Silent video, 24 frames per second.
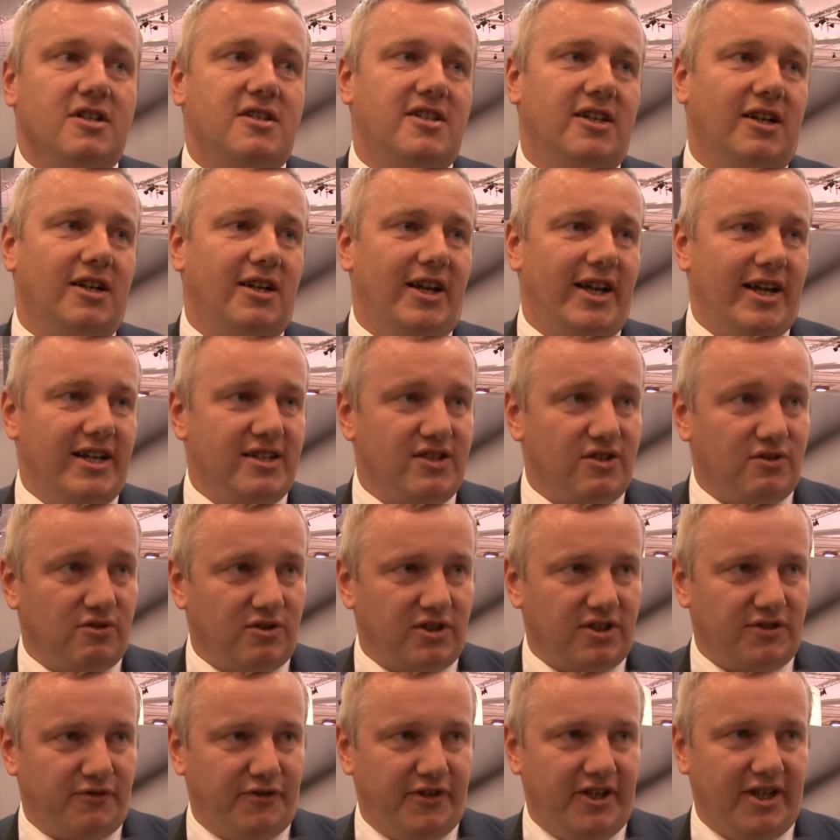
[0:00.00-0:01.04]
sehr
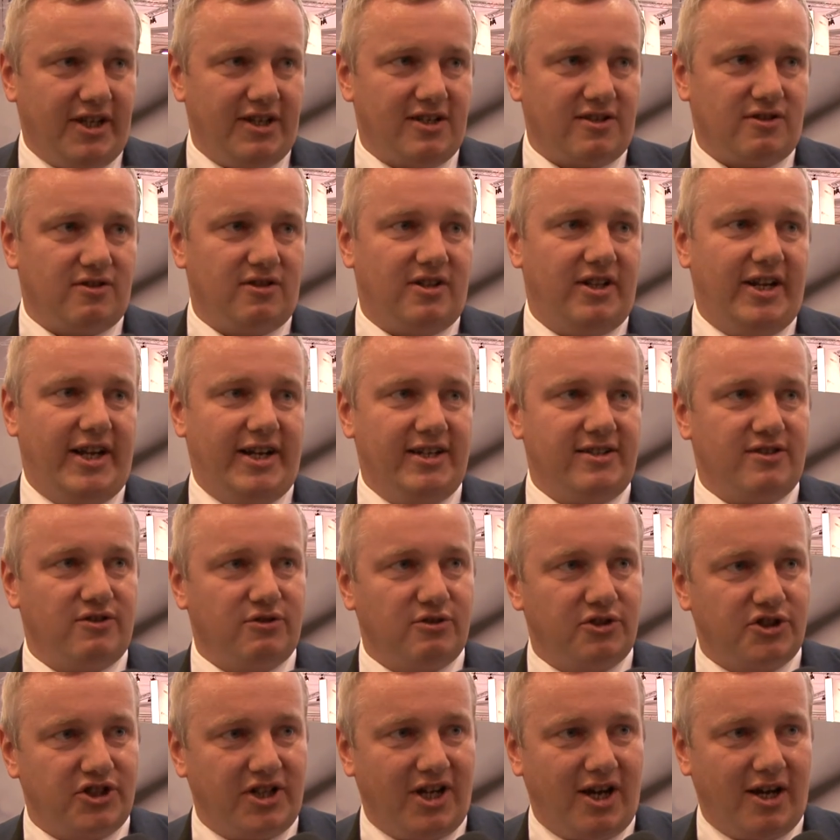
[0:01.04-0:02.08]
leistungsfähiges und
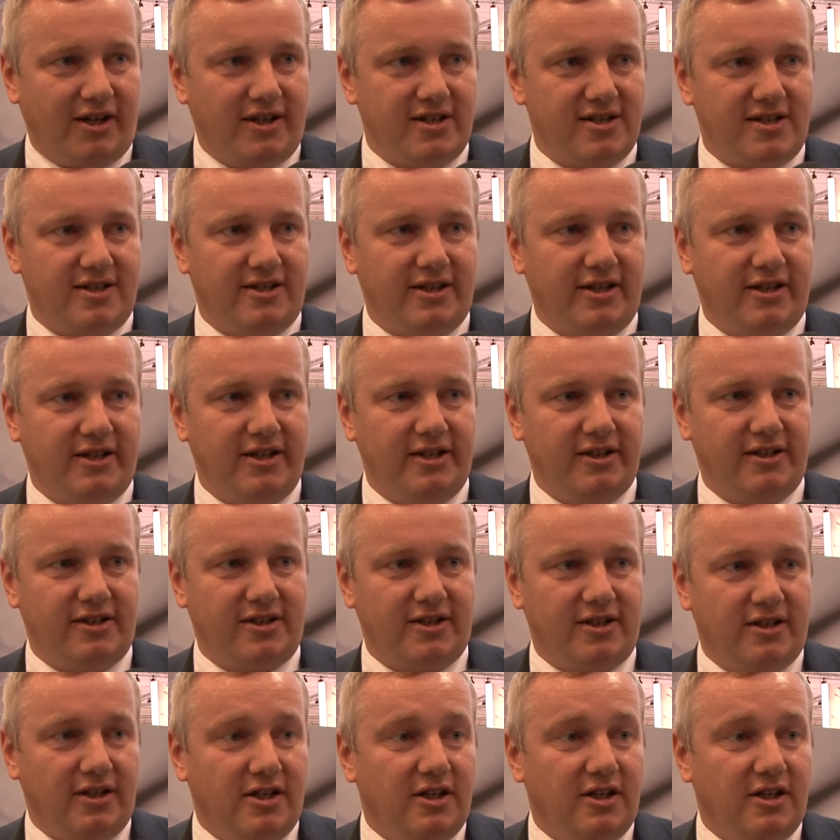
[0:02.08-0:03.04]
leistungsstarkes Gerät,